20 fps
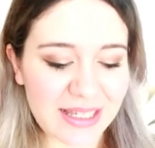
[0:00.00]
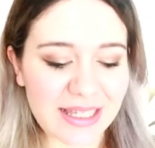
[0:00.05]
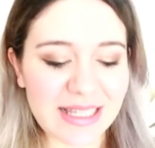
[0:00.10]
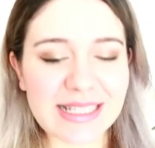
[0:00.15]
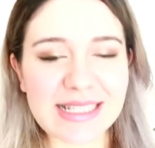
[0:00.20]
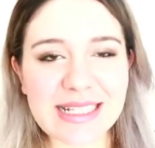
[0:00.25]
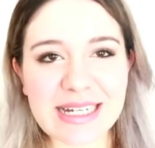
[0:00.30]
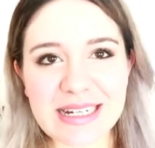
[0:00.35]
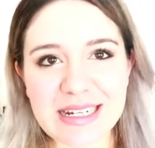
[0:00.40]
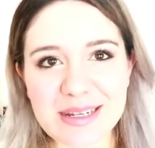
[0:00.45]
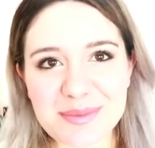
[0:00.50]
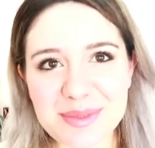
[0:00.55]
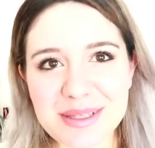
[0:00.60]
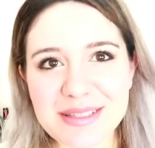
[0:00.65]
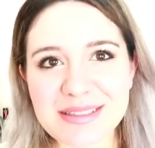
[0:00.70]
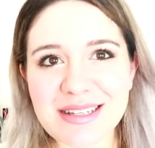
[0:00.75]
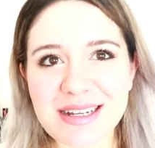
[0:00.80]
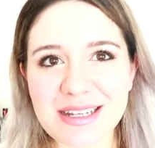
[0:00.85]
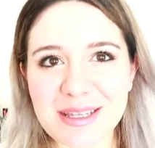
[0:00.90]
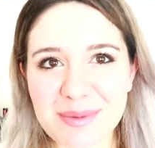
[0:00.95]

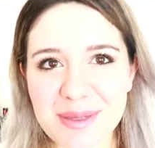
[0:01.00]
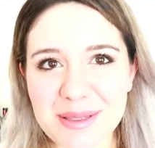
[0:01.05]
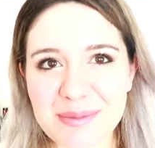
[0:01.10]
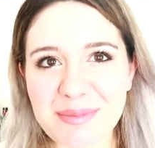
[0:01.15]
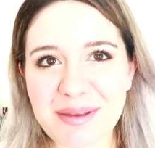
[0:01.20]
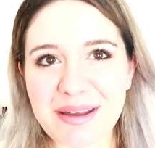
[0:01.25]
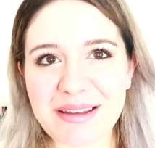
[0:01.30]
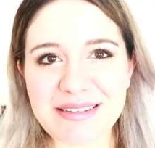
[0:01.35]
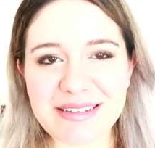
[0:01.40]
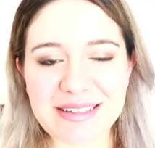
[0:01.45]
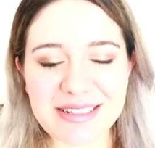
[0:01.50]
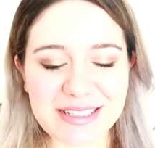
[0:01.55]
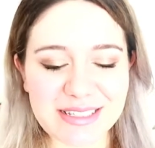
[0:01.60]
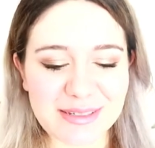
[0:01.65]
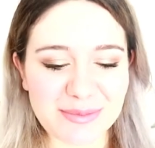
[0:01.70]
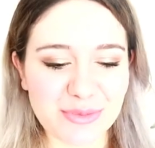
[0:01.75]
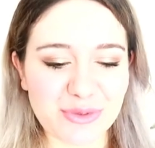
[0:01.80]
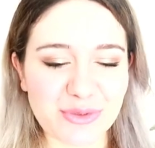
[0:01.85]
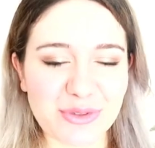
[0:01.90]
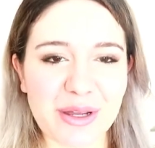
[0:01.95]
Instagram'dan takip etmeyenler
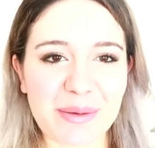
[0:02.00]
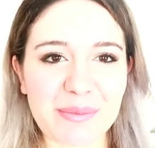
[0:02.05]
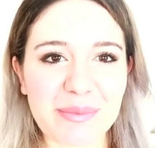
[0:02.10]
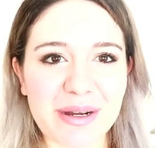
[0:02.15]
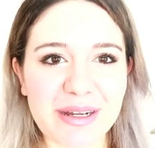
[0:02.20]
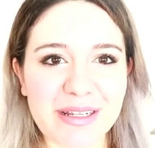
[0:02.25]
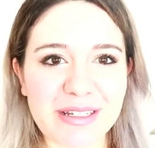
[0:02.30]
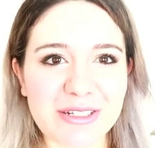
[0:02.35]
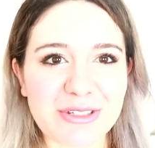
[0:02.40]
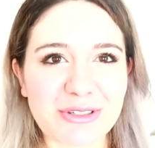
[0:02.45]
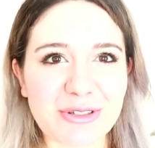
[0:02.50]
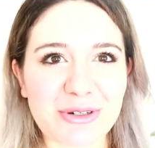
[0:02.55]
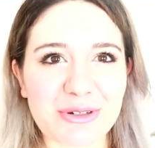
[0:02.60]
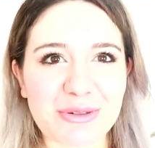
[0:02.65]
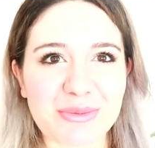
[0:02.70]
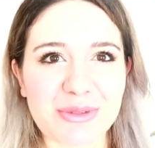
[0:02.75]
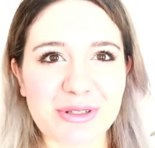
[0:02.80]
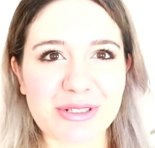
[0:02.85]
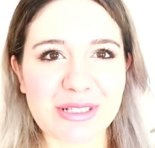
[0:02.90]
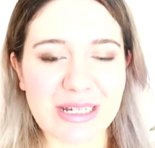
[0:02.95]
için buradan
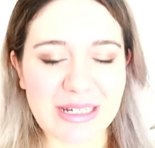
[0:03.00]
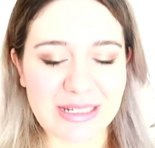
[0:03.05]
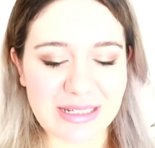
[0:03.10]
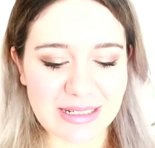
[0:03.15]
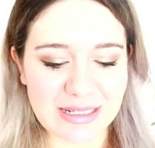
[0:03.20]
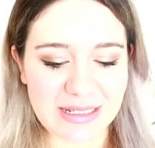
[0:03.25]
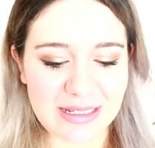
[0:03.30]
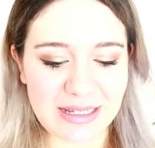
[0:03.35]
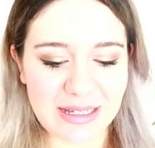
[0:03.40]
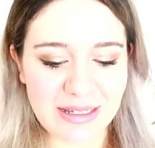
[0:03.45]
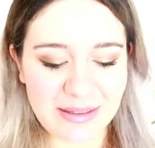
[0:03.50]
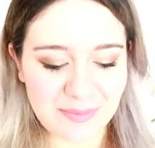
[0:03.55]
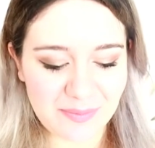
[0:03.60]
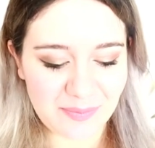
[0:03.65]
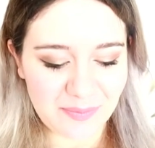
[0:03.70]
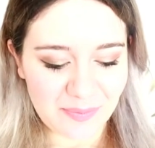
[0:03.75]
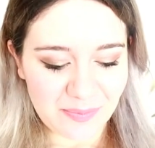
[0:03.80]
paylaşıyorum özellikle.